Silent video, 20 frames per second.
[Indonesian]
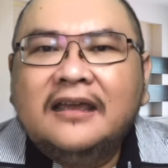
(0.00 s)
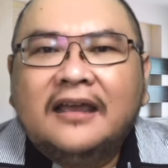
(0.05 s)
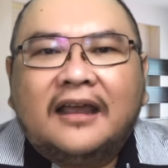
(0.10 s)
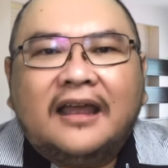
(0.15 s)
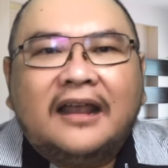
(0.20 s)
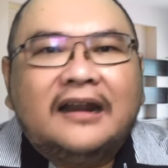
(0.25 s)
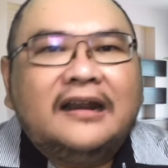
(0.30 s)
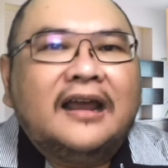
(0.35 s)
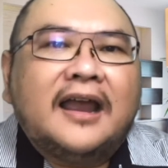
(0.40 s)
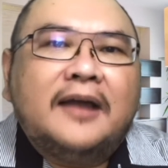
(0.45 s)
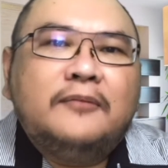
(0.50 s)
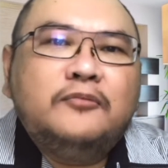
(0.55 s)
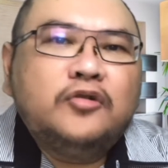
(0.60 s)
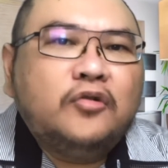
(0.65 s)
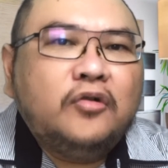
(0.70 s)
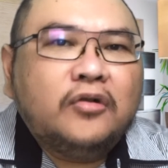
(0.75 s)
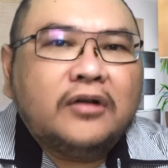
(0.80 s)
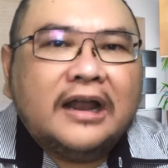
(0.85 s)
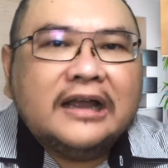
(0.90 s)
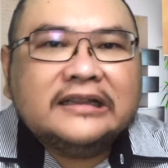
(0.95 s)
karena kamu
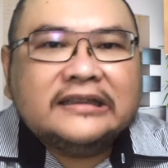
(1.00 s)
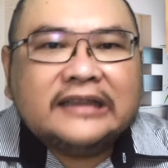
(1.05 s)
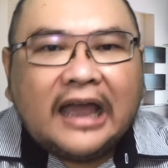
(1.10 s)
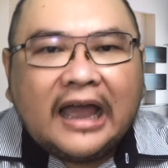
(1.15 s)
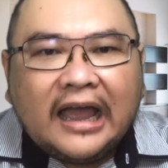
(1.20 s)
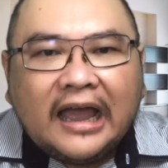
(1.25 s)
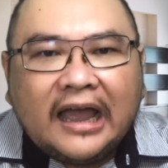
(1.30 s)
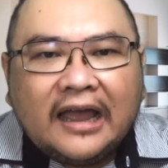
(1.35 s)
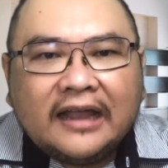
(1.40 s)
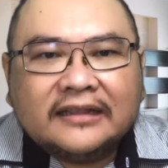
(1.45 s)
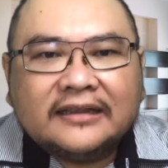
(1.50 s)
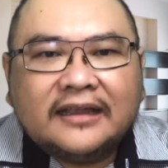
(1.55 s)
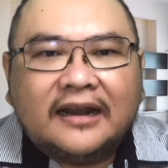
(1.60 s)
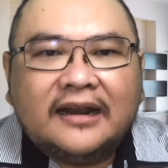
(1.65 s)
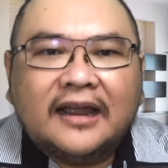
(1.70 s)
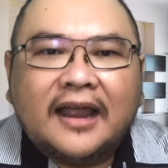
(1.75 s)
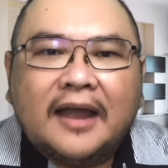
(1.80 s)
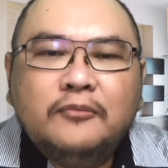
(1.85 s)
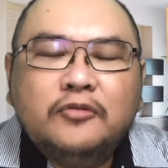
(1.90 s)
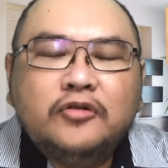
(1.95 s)
kurang taat,
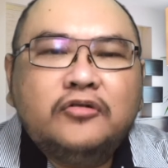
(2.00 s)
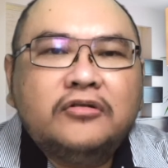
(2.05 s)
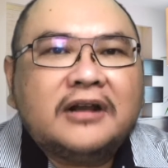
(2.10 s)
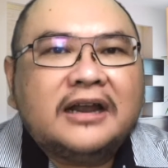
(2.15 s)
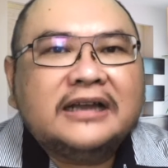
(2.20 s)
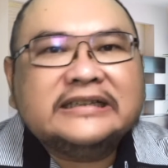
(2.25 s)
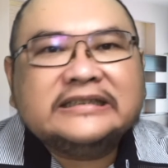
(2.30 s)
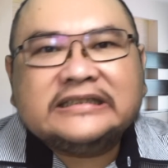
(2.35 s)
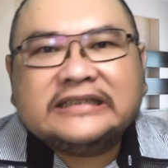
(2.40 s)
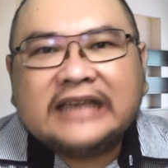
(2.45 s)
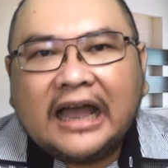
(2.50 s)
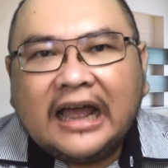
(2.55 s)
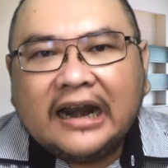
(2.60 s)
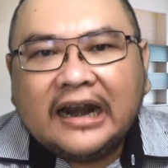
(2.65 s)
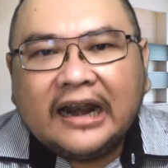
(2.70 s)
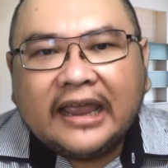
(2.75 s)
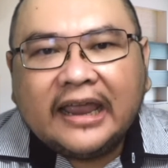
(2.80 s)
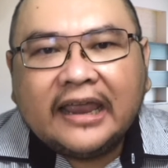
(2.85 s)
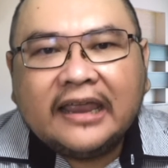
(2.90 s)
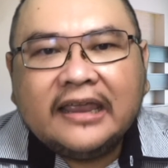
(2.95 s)
karena kamu kurang
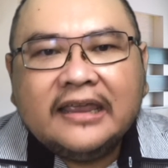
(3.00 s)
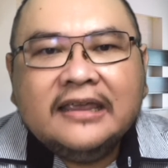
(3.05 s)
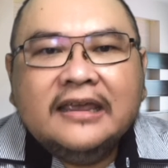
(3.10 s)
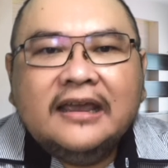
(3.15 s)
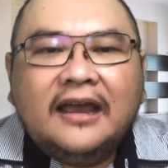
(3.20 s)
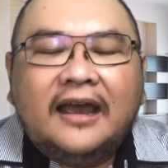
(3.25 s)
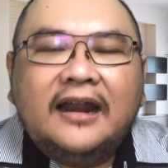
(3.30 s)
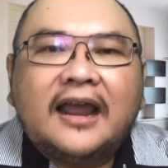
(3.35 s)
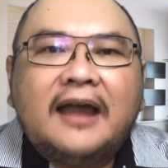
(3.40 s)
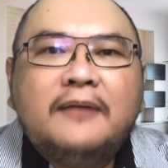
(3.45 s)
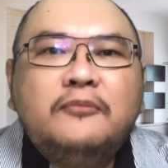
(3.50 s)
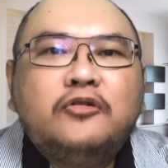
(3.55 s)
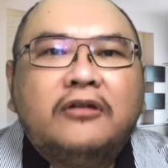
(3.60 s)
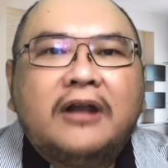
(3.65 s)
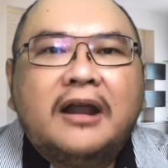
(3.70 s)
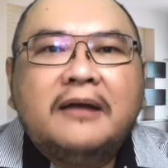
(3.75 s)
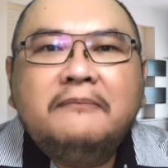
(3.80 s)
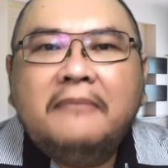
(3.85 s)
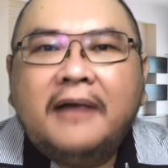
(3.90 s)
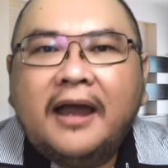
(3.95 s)
saleh, karena kamu
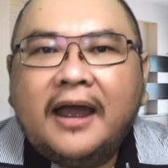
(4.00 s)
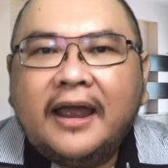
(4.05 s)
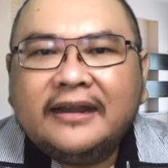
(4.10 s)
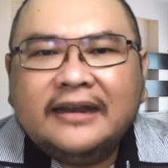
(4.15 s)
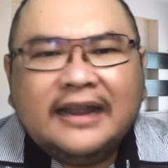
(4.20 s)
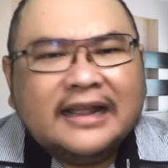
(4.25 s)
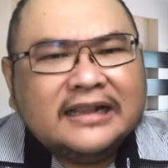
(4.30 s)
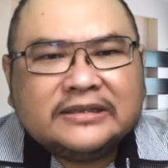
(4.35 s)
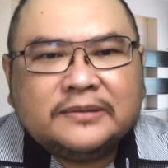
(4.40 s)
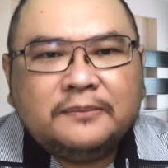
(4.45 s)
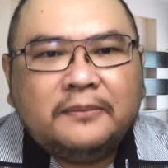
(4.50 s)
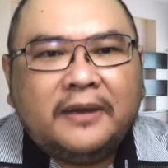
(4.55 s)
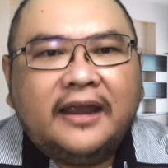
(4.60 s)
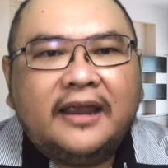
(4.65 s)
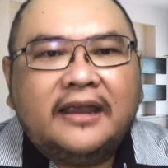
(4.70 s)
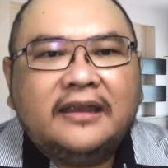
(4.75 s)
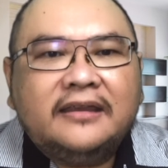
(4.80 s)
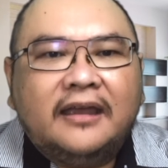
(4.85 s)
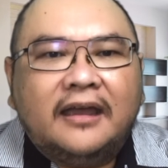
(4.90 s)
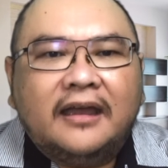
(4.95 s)
kurang baik, dan
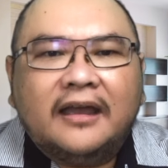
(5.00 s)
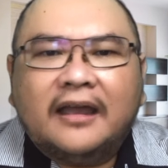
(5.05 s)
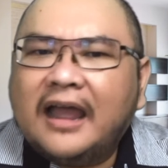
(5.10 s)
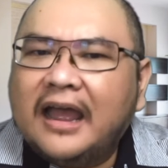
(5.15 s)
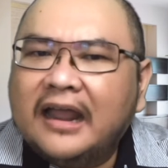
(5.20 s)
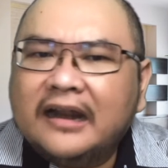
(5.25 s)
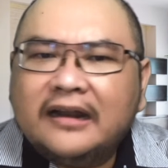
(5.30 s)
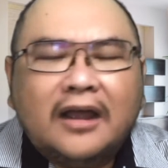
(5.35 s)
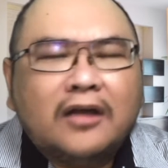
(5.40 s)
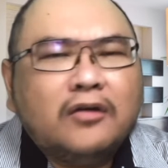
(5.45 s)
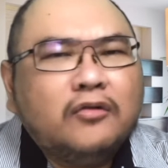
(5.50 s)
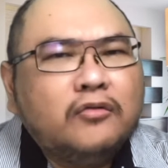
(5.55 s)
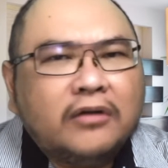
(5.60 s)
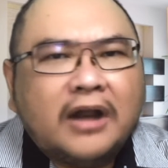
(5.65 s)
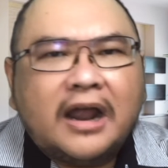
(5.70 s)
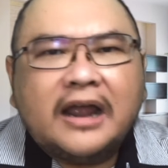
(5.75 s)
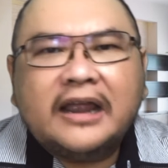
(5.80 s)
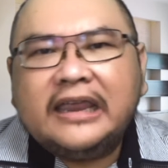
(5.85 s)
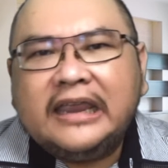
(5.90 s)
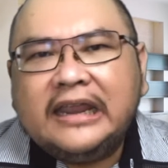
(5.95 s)
sebagainya. Karena
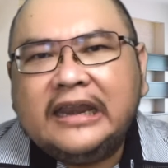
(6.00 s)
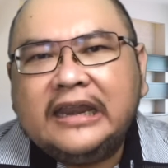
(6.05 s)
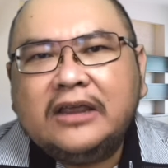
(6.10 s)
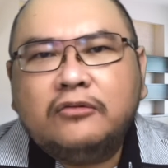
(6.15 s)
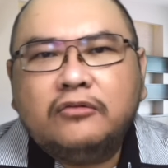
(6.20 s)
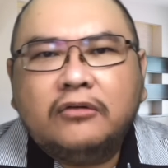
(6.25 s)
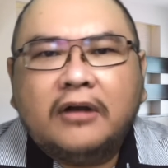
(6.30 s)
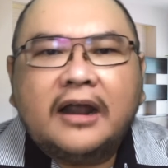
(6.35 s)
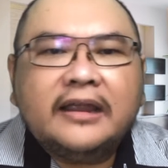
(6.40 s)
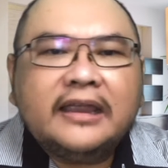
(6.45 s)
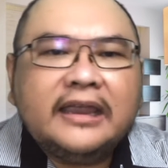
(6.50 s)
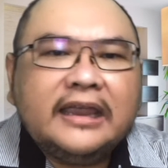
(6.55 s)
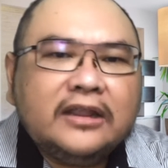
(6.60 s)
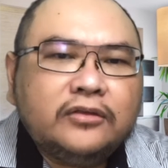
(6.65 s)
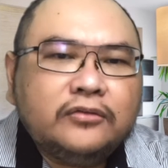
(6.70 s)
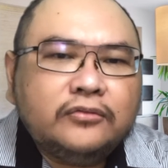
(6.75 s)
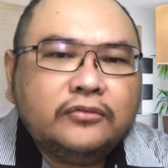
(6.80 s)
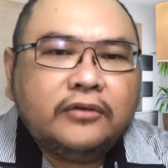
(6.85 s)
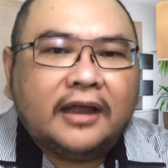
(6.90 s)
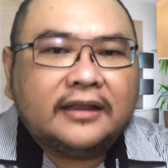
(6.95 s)
kurang ini, kurang
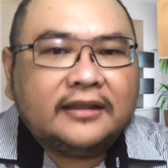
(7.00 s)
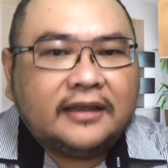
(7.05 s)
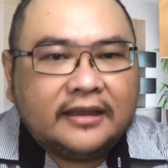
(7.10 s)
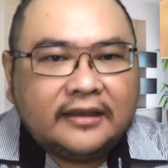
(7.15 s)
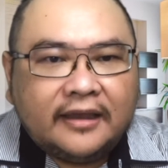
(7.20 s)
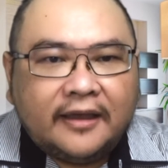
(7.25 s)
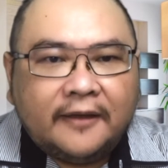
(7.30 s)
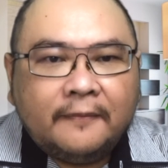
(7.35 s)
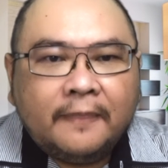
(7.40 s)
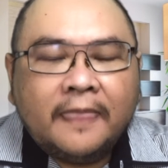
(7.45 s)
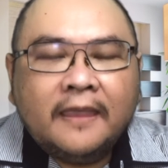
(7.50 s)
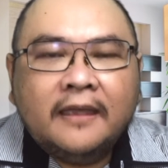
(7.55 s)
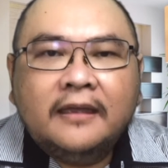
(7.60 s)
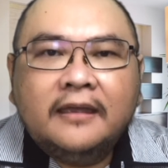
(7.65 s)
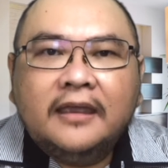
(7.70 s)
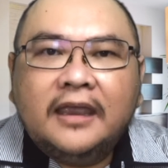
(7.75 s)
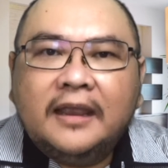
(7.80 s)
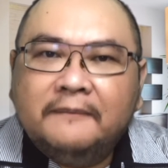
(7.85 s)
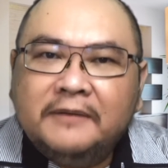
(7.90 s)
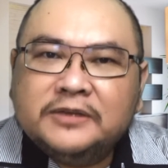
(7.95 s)
itu, katanya.
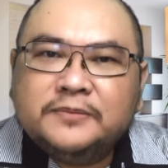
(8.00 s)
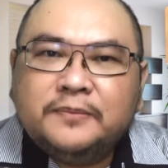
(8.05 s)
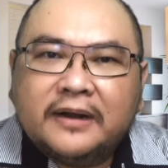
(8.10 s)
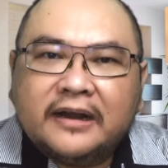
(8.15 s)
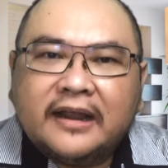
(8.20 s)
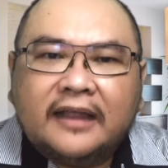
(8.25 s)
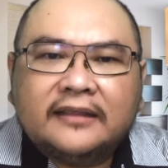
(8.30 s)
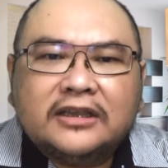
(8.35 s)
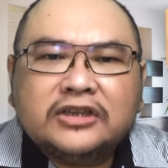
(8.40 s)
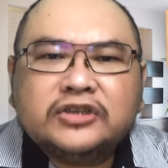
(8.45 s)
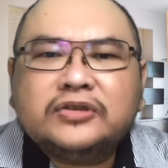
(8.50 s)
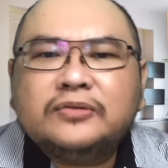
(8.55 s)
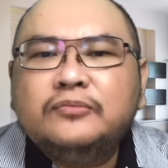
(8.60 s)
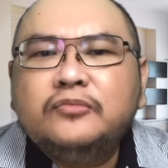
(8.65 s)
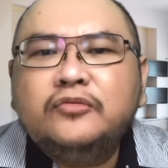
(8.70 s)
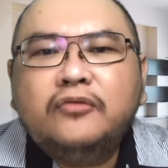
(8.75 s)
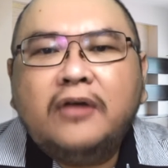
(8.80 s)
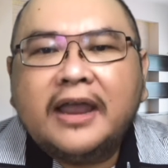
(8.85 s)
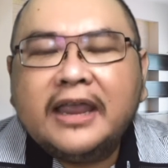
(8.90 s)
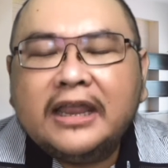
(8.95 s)
Iblis berkata,
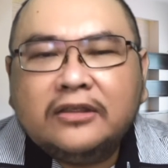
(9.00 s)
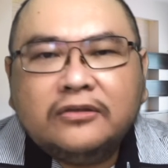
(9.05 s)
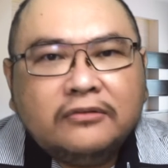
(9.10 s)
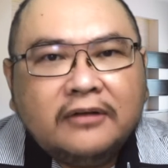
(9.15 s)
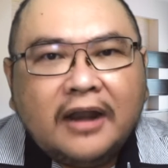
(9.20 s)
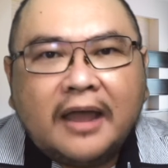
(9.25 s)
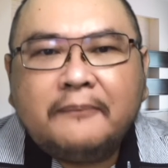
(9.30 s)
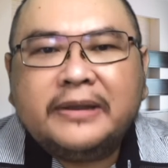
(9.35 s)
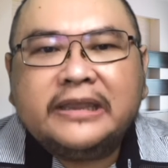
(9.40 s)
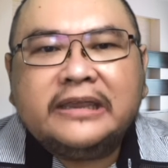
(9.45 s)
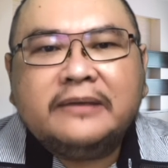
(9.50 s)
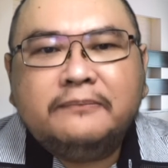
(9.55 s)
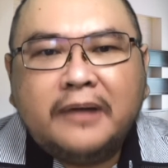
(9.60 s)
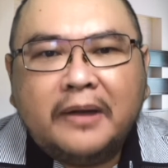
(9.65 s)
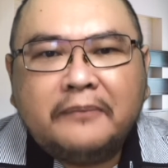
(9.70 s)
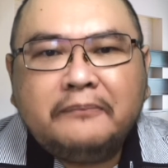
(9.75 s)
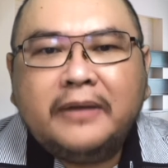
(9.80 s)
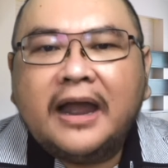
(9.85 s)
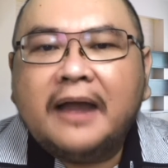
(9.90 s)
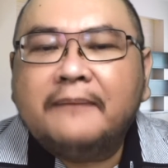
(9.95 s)
semua itulah
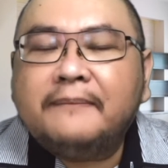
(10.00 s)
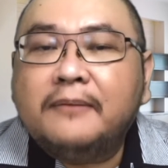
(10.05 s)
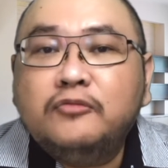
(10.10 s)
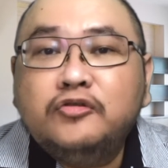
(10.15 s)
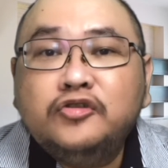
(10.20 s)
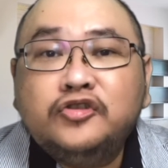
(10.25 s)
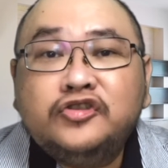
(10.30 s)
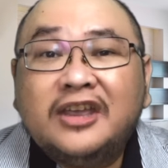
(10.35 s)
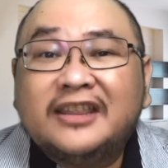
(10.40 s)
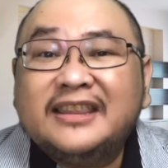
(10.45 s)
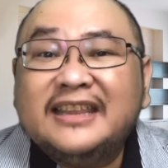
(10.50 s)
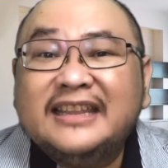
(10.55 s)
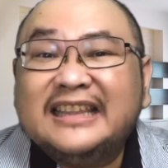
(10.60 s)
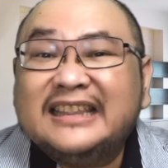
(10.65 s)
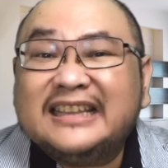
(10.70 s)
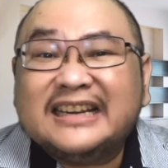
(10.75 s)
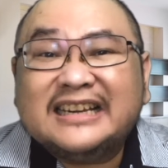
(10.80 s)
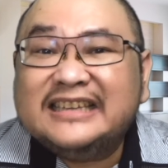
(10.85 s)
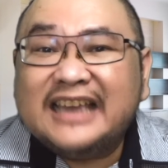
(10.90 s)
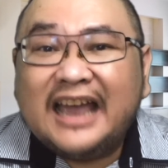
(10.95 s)
penyebab mengapa mujizat tidak
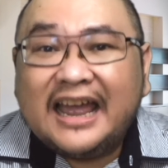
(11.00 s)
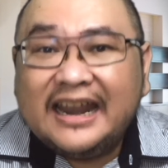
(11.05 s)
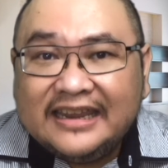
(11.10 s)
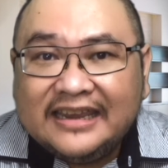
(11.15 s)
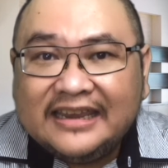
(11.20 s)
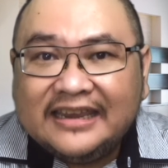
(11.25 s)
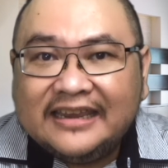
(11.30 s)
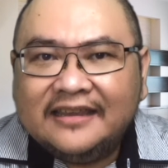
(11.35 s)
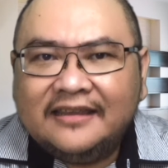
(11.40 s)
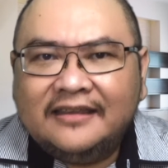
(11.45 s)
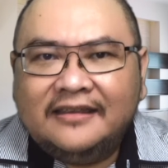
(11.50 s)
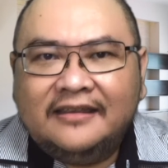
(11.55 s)
terjadi.